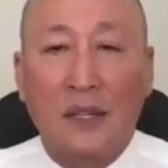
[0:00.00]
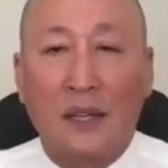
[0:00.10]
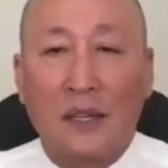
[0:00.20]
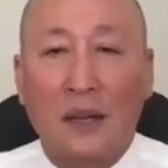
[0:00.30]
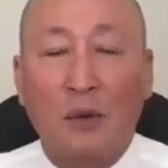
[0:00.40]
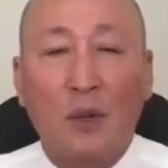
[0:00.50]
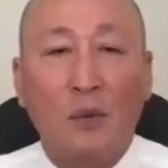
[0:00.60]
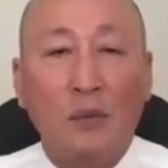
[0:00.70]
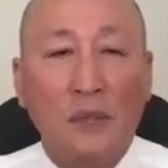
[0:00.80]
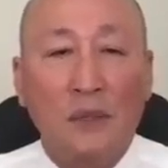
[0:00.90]
không có
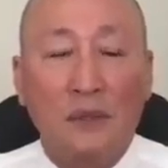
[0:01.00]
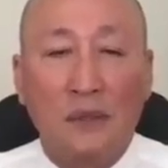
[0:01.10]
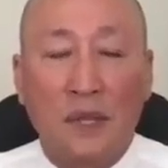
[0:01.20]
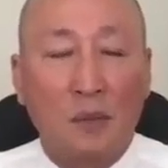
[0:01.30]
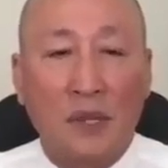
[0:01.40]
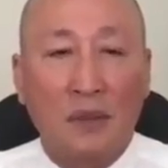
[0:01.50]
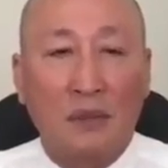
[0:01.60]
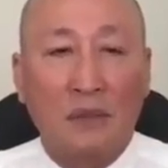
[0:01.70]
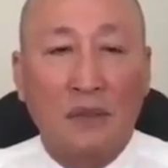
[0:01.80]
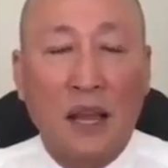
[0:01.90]
đúng á, thì
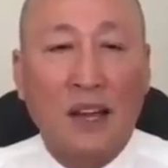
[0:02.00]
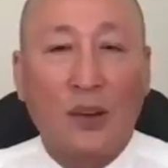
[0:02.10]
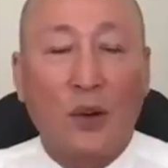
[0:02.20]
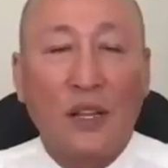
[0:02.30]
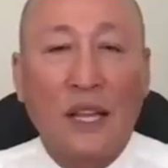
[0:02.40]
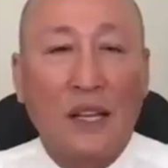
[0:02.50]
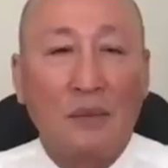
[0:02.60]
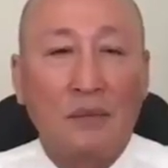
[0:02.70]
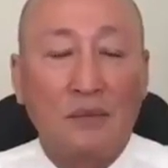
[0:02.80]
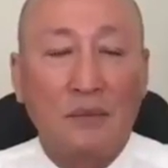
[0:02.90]
mình thay đổi nó nhanh
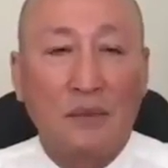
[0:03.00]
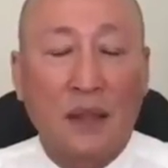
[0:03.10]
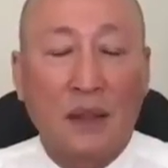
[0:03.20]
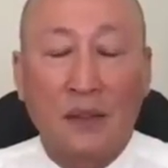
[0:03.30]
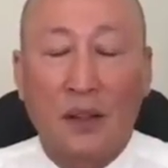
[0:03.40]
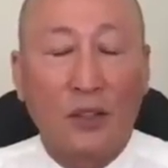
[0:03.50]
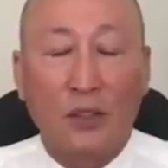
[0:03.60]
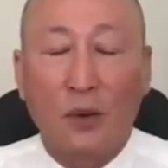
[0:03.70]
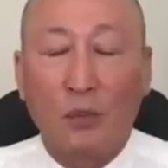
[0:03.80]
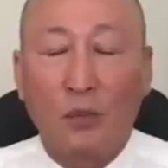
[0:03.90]
lắm. Nói
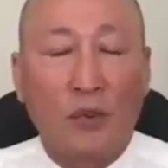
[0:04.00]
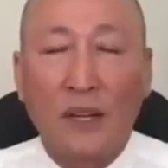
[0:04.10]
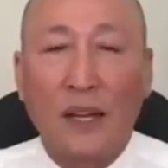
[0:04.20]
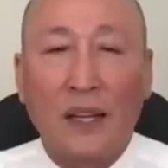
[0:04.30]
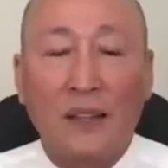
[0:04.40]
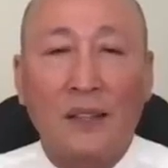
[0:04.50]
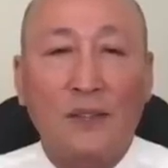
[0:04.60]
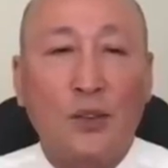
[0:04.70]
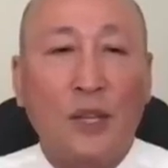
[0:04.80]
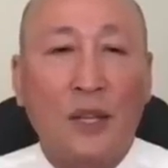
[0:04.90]
chung một vấn đề
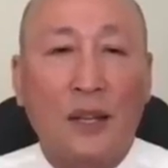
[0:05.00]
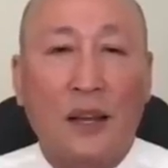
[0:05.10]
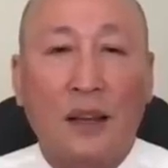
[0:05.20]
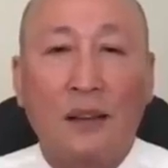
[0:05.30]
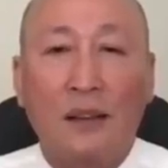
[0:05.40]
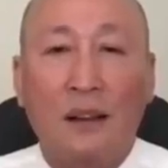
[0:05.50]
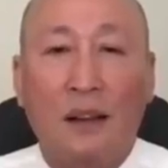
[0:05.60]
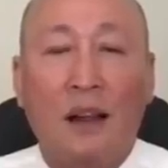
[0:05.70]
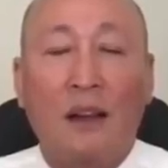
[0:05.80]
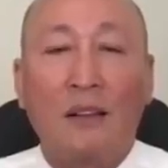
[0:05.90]
duy nhất là
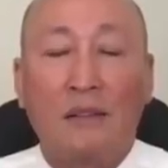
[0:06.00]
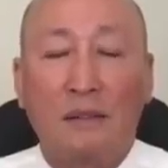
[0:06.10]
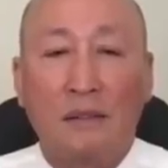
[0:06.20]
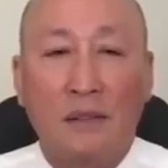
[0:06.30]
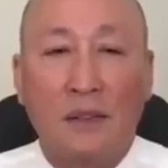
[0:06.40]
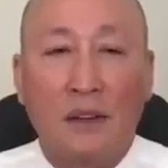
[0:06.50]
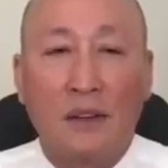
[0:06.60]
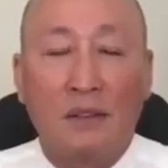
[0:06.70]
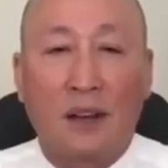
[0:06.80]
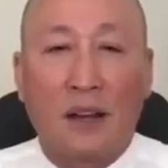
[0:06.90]
lợi ích,
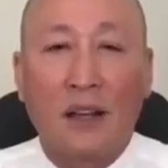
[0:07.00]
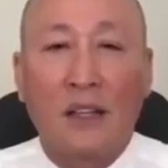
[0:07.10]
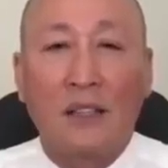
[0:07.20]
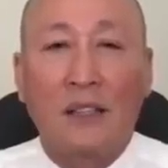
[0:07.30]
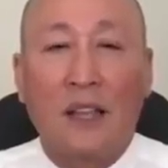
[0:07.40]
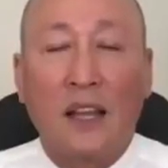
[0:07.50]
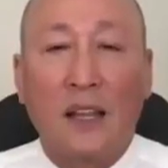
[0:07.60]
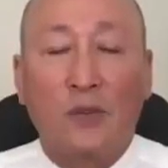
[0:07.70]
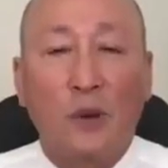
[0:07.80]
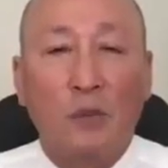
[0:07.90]
và cái lợi ích để
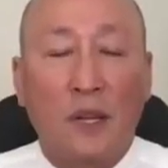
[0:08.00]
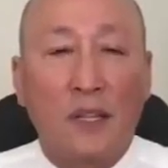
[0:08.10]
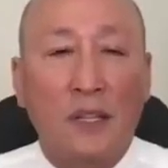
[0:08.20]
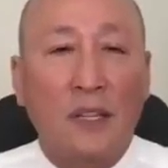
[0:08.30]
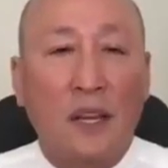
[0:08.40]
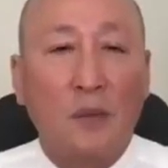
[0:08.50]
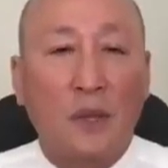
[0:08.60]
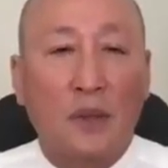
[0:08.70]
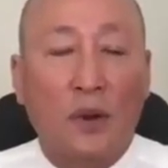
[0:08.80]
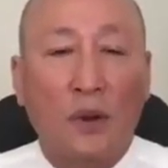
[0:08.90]
hạnh phúc, lợi ích để
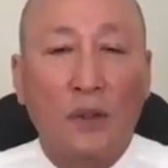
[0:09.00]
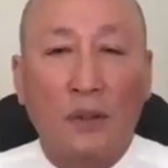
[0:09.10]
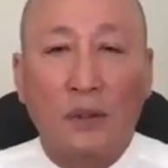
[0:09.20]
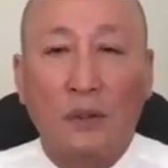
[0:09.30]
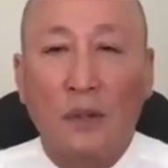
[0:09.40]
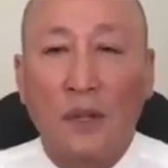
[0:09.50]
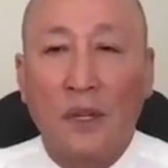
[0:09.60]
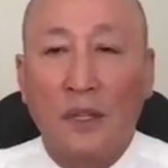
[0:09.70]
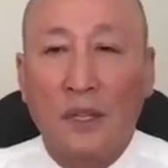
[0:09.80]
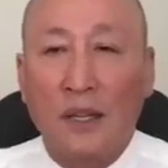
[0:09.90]
mình có được
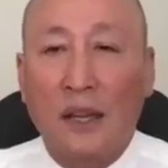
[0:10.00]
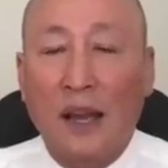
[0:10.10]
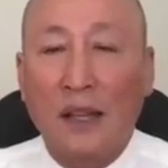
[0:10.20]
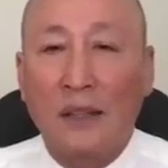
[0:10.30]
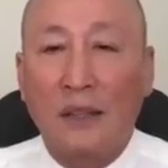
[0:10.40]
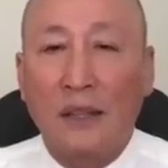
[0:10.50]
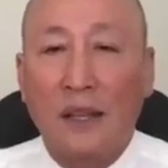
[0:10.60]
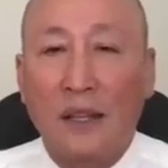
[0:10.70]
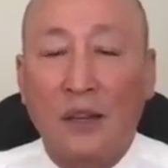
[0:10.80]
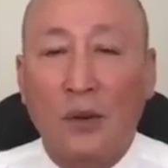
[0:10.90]
tất cả những
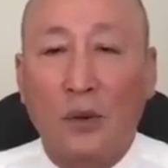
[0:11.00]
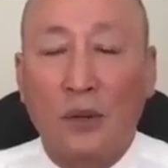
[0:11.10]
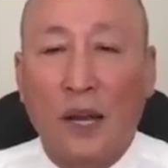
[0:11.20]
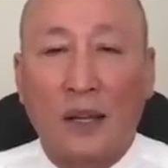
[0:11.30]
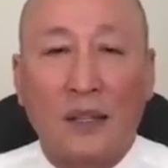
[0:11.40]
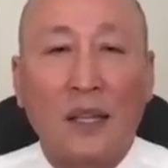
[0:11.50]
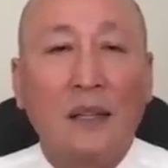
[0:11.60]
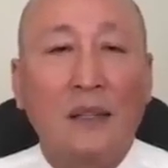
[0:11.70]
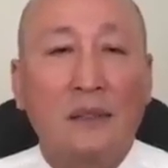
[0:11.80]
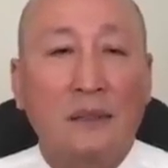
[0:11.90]
cái điều cần
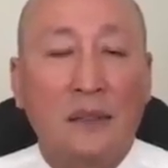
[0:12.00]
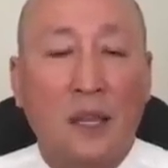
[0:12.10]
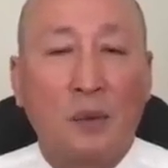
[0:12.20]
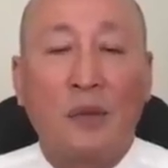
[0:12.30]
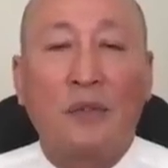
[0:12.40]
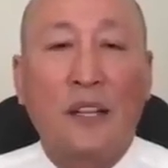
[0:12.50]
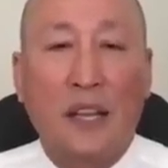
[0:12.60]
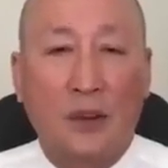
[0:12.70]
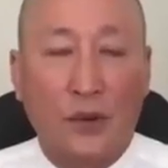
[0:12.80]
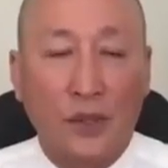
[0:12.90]
thiết thì mình phải
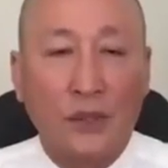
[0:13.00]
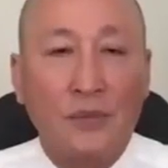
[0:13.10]
thay đổi.